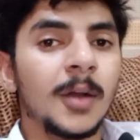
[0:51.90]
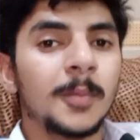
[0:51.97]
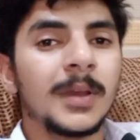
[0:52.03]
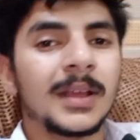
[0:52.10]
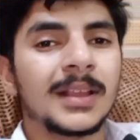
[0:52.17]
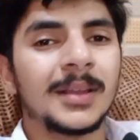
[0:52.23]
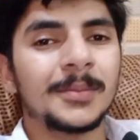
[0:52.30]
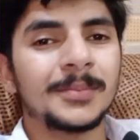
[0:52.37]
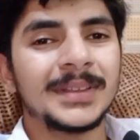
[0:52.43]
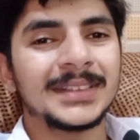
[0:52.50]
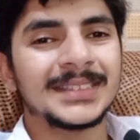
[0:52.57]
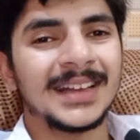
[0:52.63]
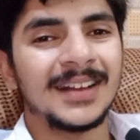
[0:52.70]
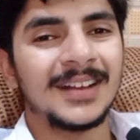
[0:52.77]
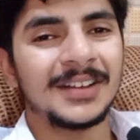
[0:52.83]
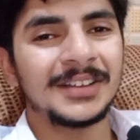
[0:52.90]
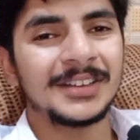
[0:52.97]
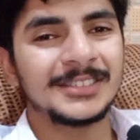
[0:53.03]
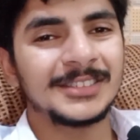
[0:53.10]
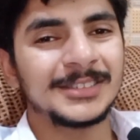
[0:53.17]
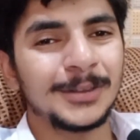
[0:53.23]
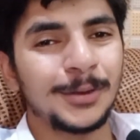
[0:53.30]
अब एक लंबी
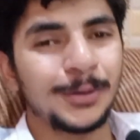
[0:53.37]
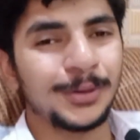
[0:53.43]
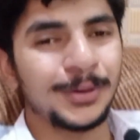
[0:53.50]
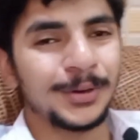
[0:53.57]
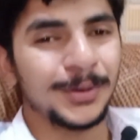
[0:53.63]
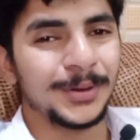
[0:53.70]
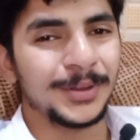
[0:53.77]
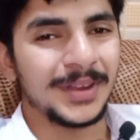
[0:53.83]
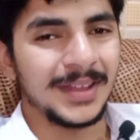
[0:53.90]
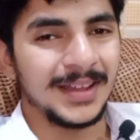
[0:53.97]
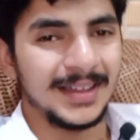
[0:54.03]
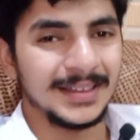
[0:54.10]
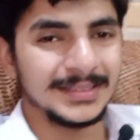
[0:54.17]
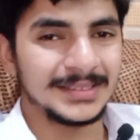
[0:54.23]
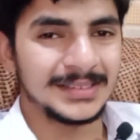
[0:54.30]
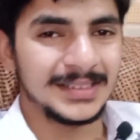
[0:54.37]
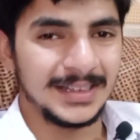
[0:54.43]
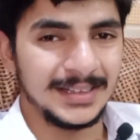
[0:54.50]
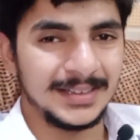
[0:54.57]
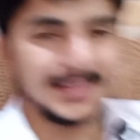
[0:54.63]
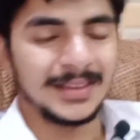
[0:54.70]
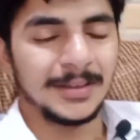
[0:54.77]
सांस और आहिस्ता
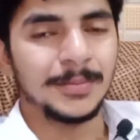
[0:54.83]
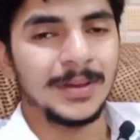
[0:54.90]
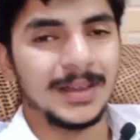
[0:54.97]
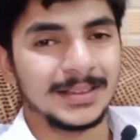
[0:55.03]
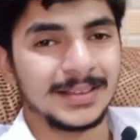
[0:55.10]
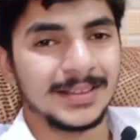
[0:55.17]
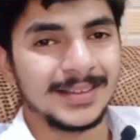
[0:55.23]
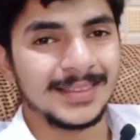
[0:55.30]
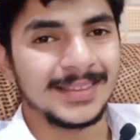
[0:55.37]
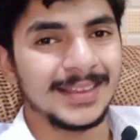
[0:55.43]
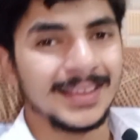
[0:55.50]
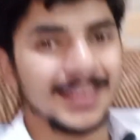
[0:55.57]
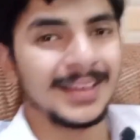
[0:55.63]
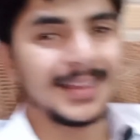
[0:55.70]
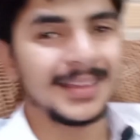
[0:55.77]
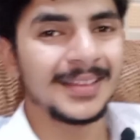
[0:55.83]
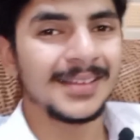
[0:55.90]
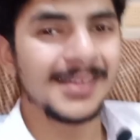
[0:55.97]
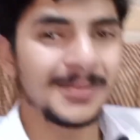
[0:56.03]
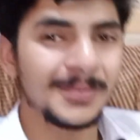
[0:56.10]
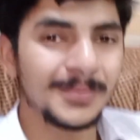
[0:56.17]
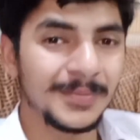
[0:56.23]
आहिस्ता बात करते हैं
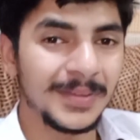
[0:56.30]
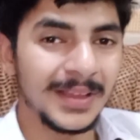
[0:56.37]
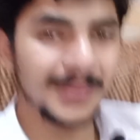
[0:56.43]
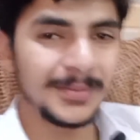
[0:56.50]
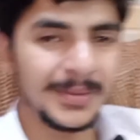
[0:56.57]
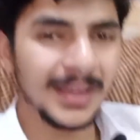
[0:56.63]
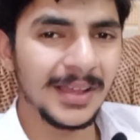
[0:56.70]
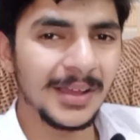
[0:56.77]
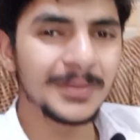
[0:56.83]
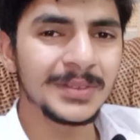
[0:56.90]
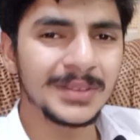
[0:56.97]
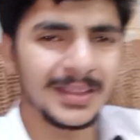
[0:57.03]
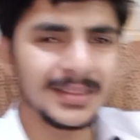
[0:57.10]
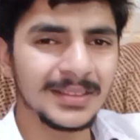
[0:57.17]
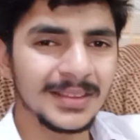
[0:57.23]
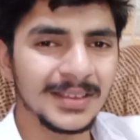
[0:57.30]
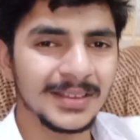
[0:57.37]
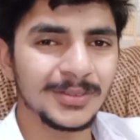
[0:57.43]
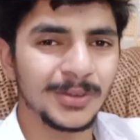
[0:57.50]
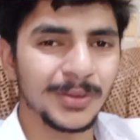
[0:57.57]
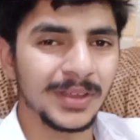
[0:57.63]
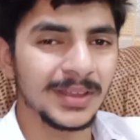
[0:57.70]
पहले मैं काफ़ी ज़्यादा
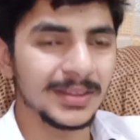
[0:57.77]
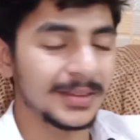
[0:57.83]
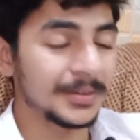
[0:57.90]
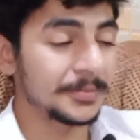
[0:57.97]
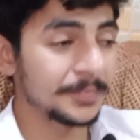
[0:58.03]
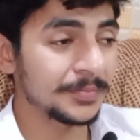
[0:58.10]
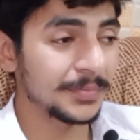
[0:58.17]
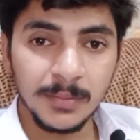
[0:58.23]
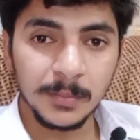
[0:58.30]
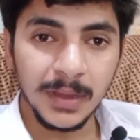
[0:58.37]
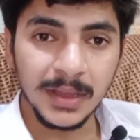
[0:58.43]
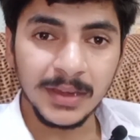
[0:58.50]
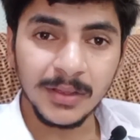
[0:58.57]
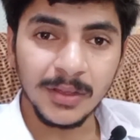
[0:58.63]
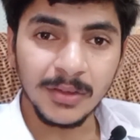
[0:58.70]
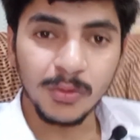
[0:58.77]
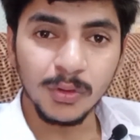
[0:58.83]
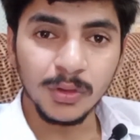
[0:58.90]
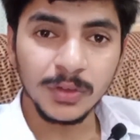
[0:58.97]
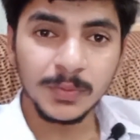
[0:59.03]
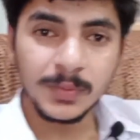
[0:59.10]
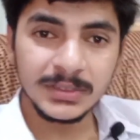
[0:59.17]
तेज़ हो गया था हमारे
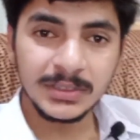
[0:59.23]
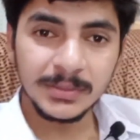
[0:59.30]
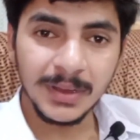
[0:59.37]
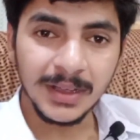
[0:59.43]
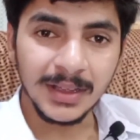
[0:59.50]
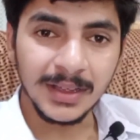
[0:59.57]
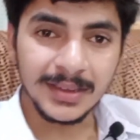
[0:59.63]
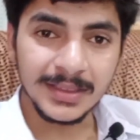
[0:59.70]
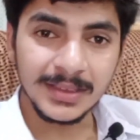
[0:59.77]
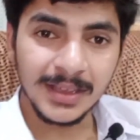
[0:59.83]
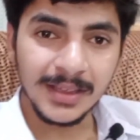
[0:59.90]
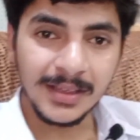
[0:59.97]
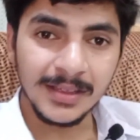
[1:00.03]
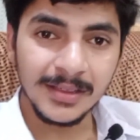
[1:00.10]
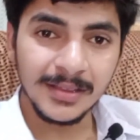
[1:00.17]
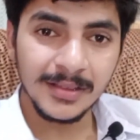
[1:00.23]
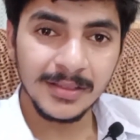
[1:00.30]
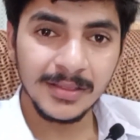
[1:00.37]
खरगोश भी ज़िबा कर दिए गए